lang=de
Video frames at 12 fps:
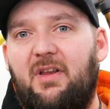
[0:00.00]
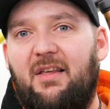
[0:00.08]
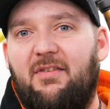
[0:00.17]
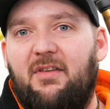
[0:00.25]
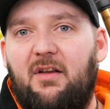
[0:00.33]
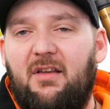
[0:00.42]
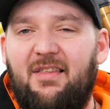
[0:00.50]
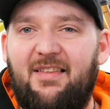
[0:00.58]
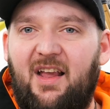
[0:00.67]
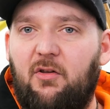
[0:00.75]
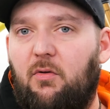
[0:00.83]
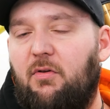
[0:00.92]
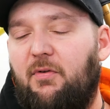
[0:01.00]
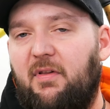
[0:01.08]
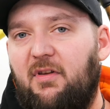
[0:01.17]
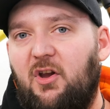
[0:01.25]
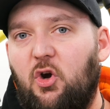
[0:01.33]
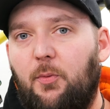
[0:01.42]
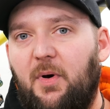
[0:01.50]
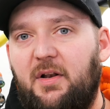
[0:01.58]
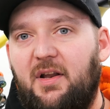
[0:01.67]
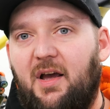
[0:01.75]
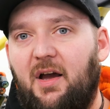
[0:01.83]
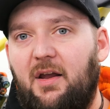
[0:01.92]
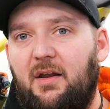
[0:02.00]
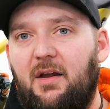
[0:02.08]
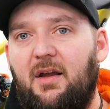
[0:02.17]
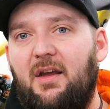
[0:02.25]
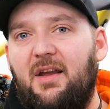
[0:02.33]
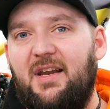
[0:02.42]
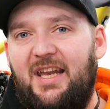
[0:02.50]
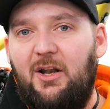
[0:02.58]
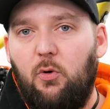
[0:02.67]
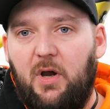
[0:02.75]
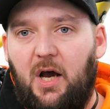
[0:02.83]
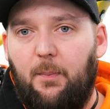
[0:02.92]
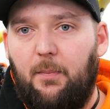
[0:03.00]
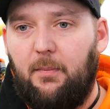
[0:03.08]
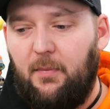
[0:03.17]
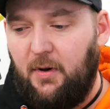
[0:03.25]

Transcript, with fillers: Das sind 26,3 Kilogramm.